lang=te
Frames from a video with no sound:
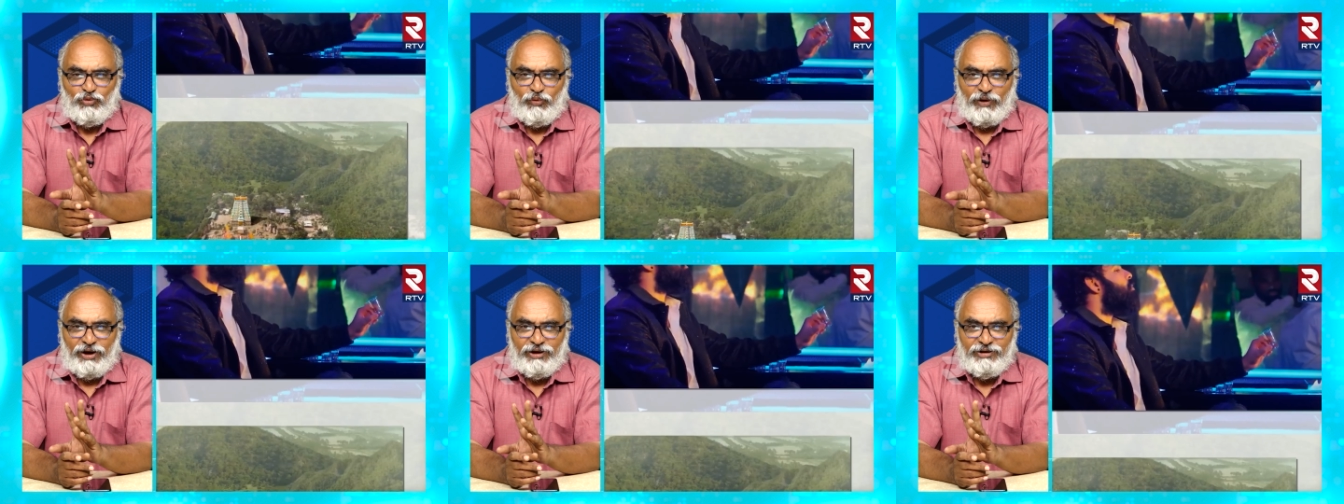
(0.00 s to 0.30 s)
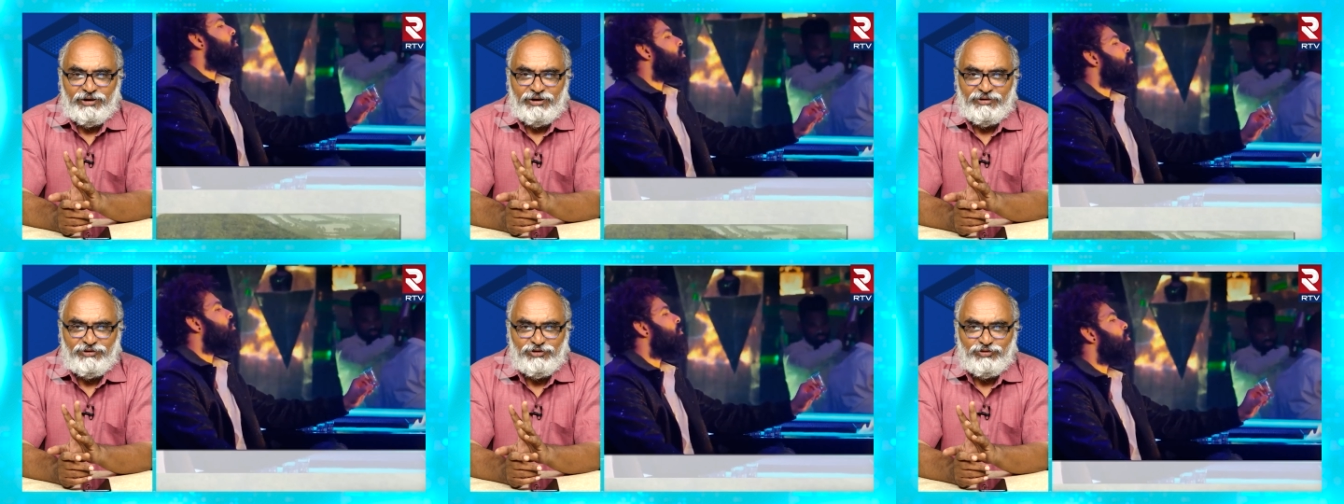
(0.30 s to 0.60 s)

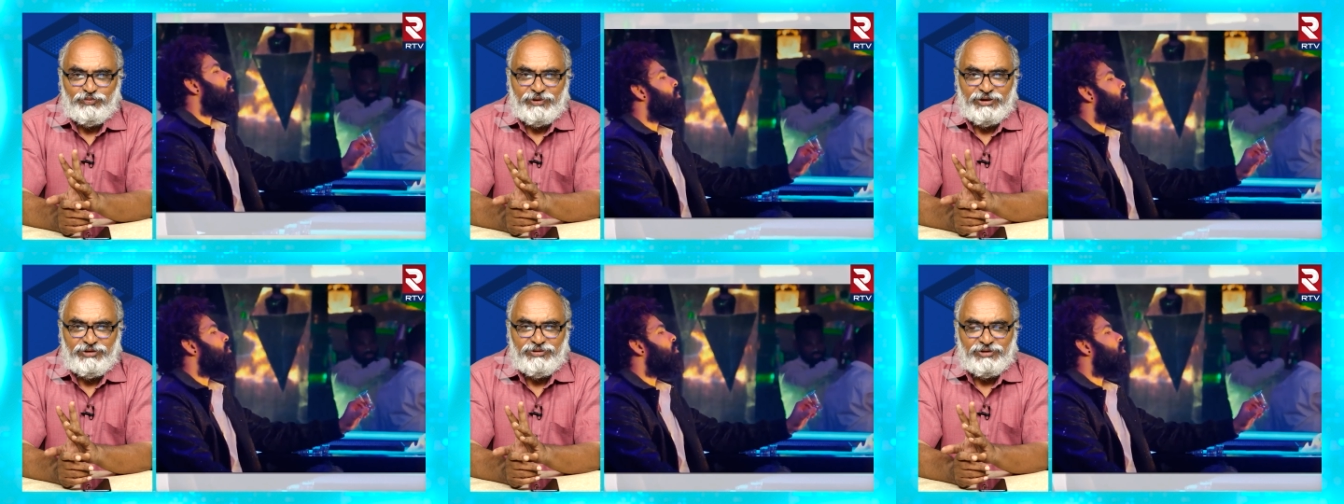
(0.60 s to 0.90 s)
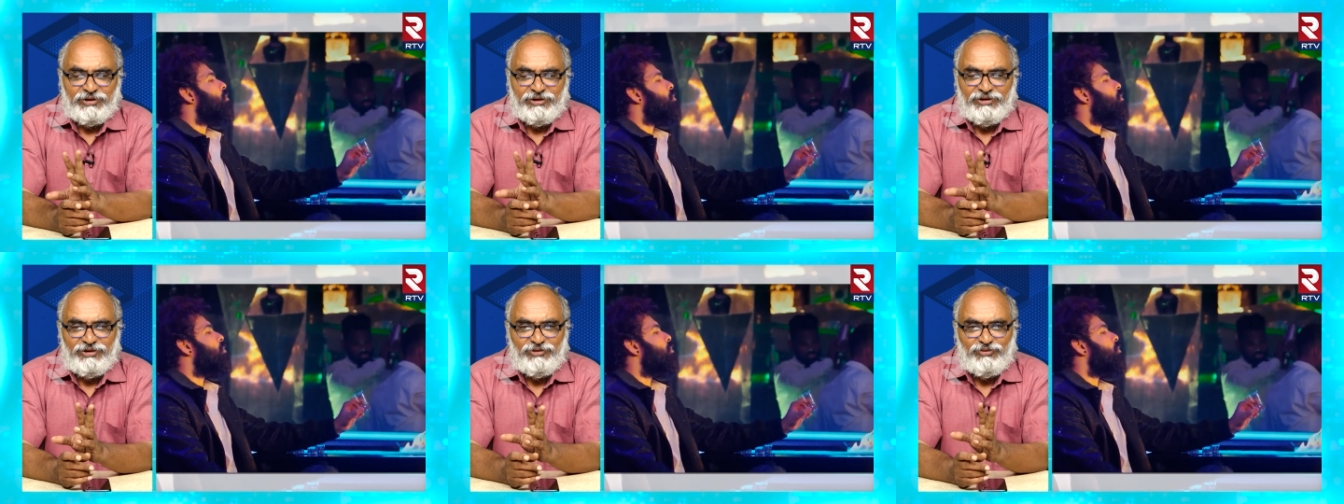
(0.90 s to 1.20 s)
వైలెన్స్ మిక్స్
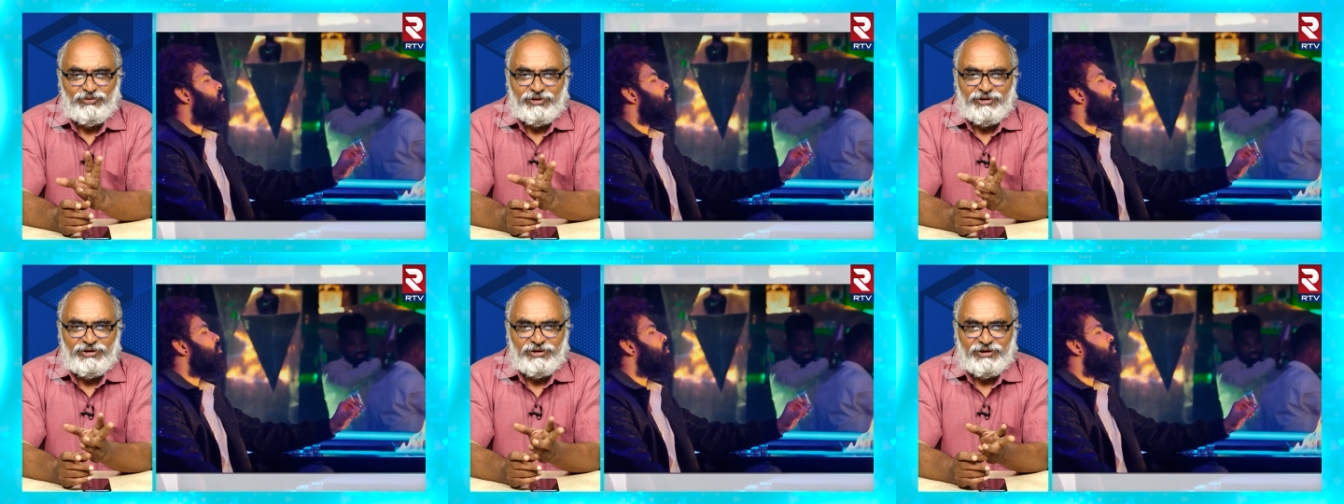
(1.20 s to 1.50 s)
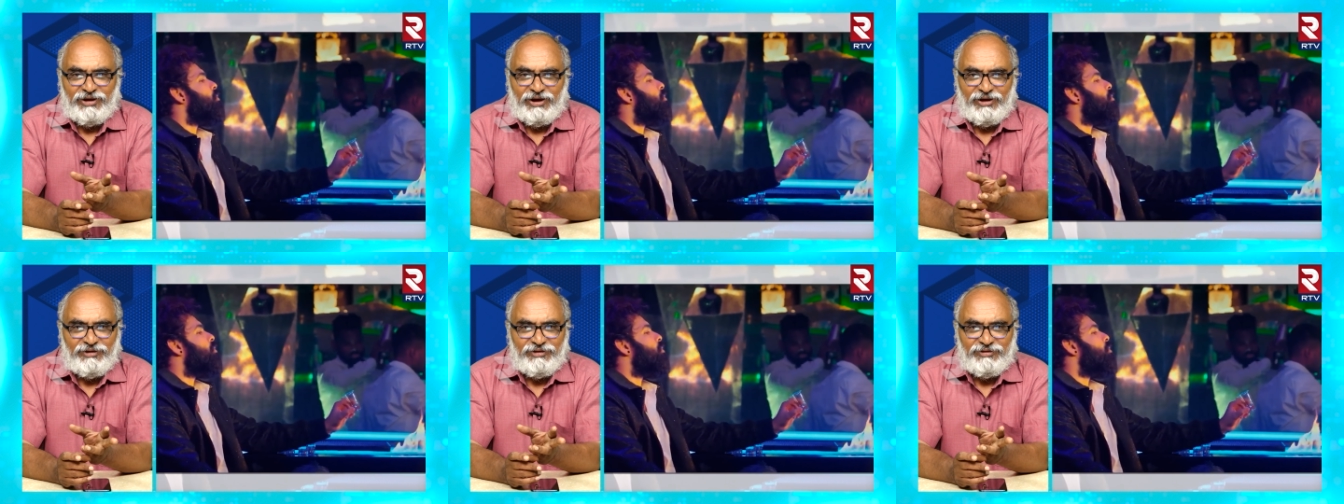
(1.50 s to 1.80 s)
అయినటువంటి
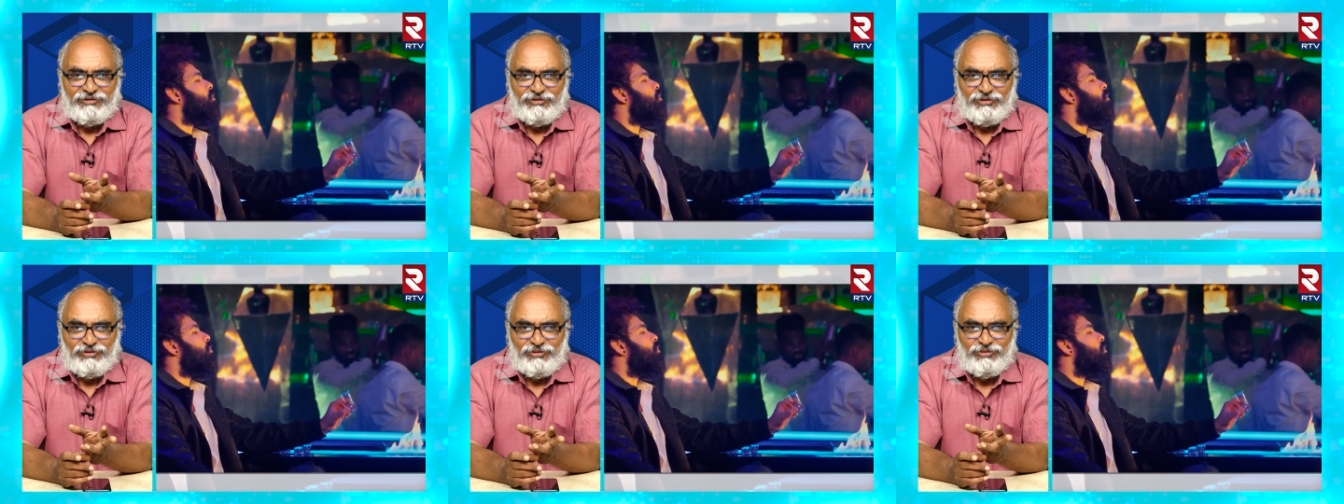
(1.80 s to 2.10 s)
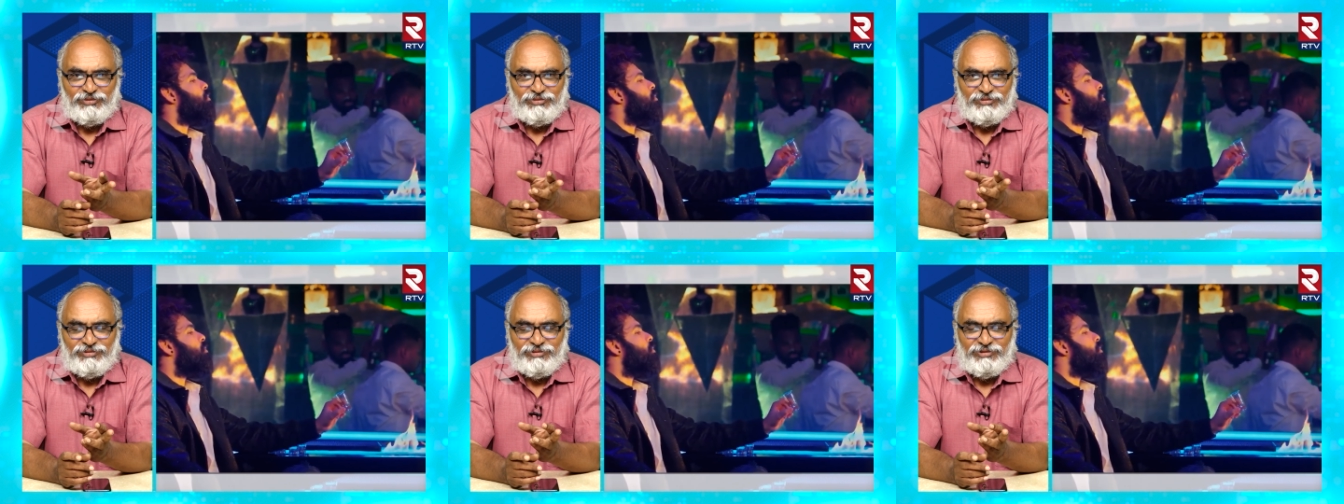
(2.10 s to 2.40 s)
క్యారెక్టరు
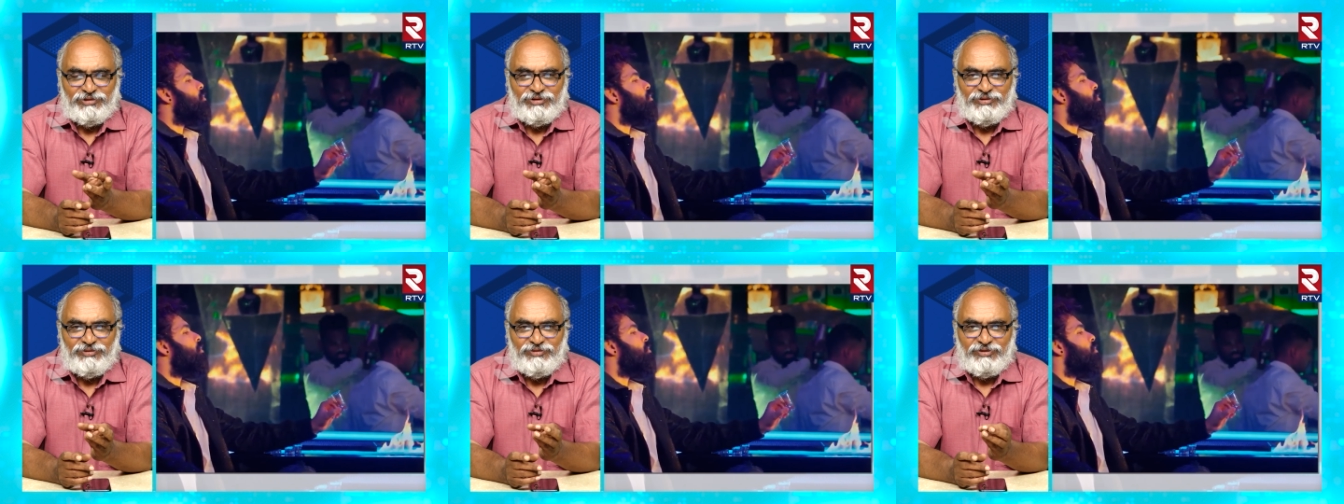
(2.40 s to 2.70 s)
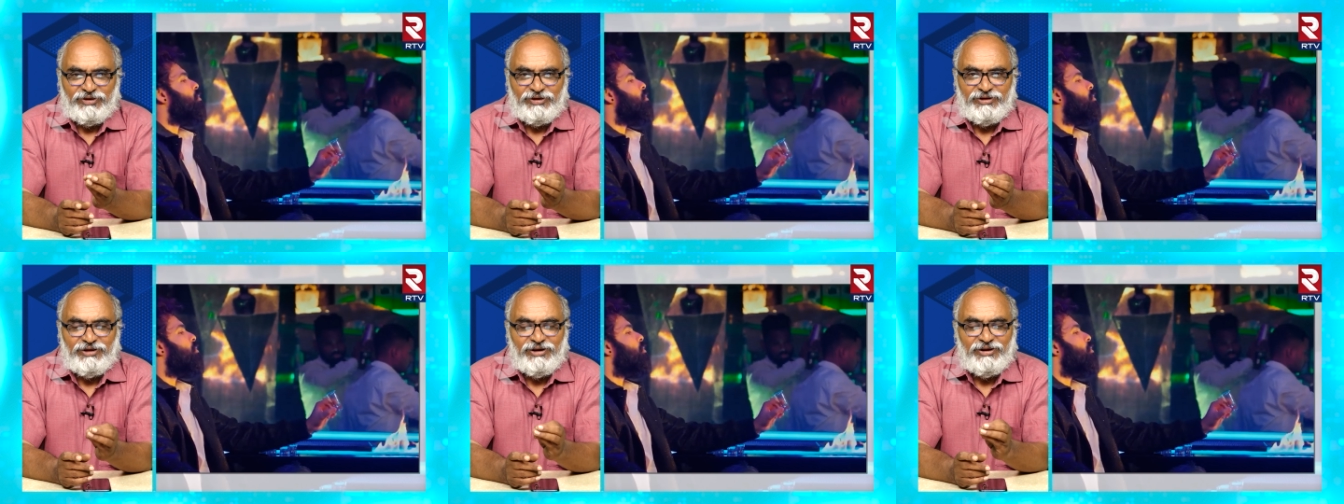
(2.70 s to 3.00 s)

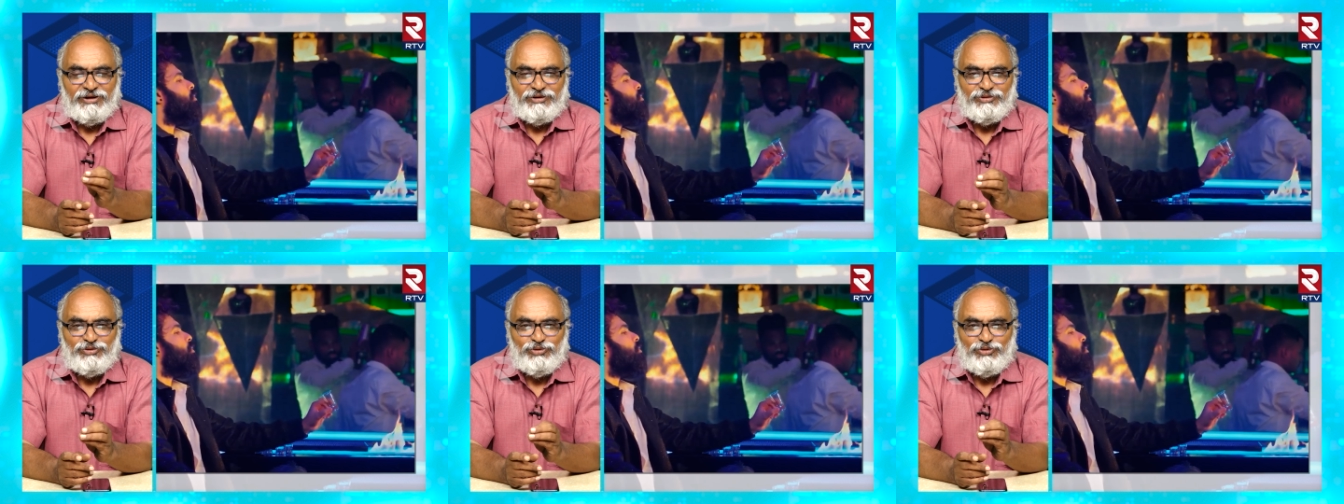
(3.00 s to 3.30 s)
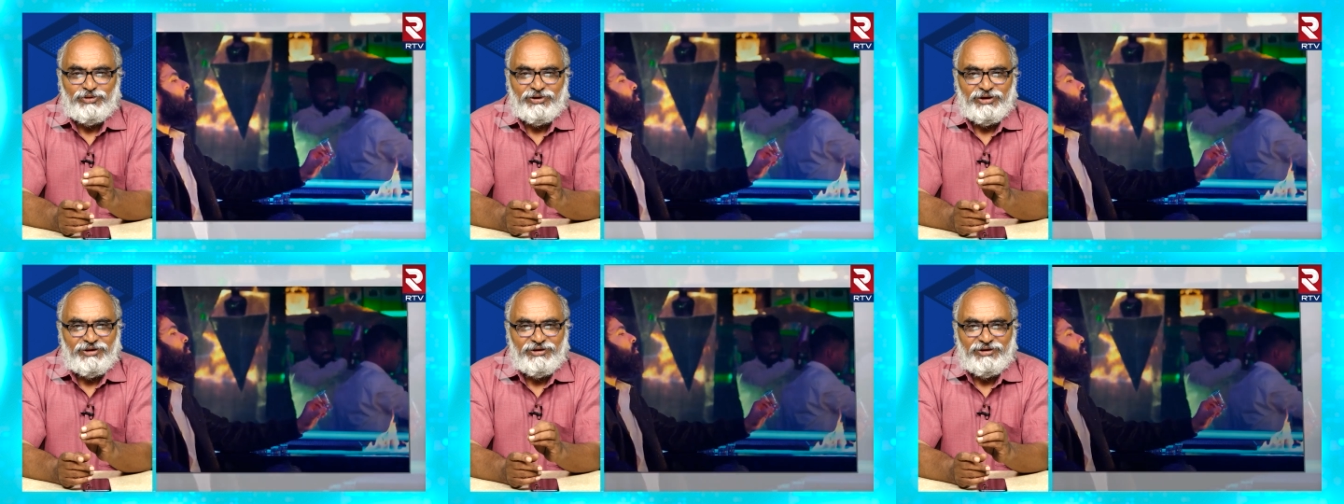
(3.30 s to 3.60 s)
చేయలేదు
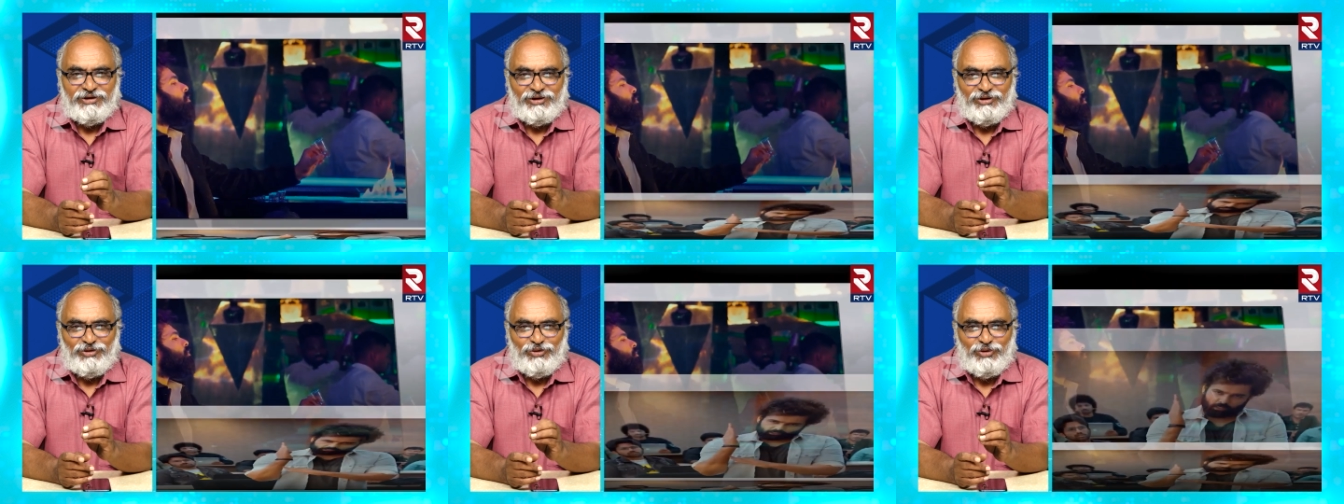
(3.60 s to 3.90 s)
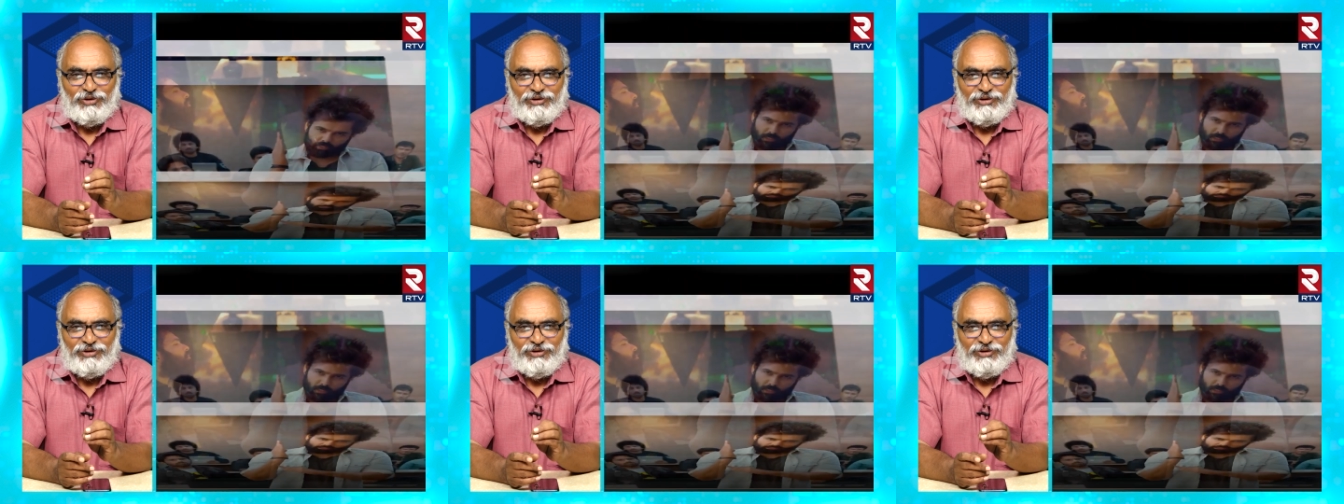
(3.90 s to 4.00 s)
కెరియర్లో